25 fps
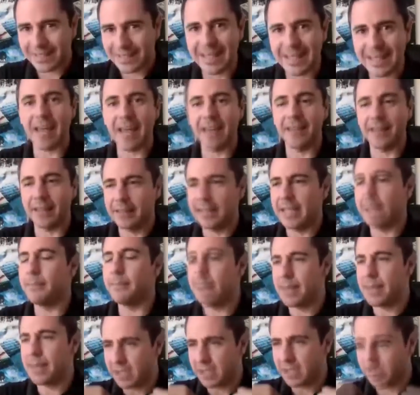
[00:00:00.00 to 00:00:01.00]
acerca de ti
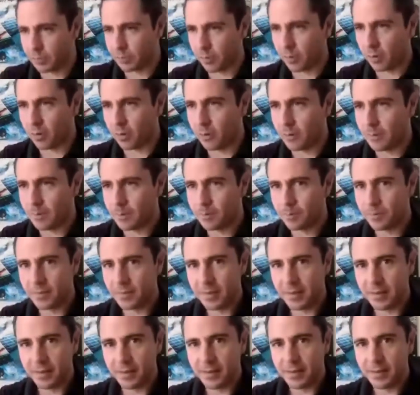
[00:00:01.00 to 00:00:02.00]
mismo
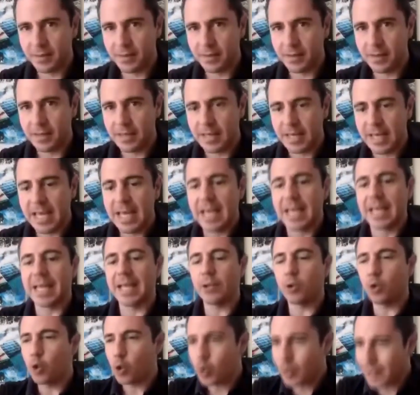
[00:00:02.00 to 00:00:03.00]
que
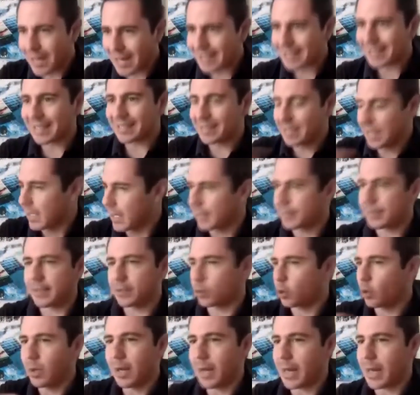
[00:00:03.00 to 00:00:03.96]
tú crees que tienes que